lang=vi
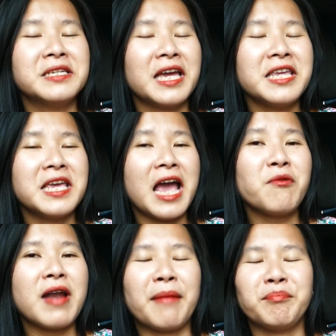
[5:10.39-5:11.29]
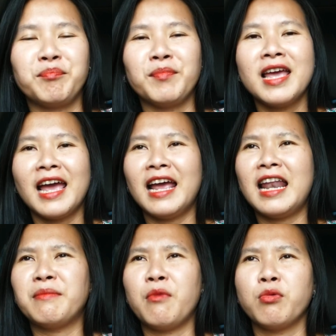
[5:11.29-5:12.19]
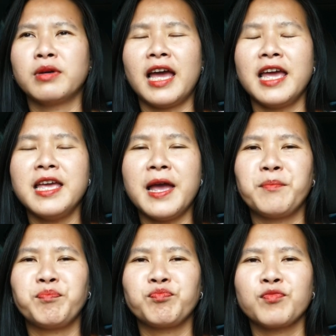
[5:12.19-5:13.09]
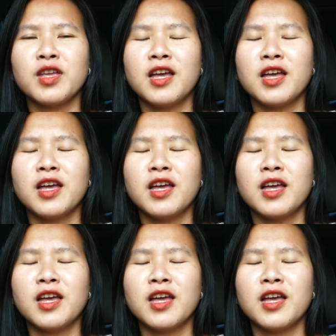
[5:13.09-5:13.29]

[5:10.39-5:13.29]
cái áo đầm hay là một cái um,